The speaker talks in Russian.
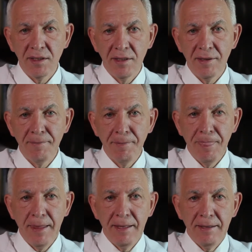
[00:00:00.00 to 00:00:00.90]
на
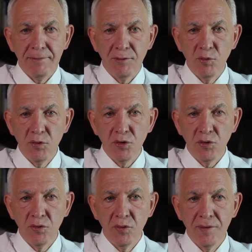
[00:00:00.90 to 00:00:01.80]
то,
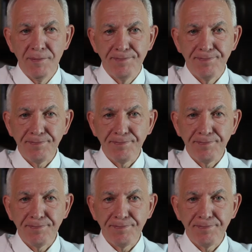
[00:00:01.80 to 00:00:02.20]
что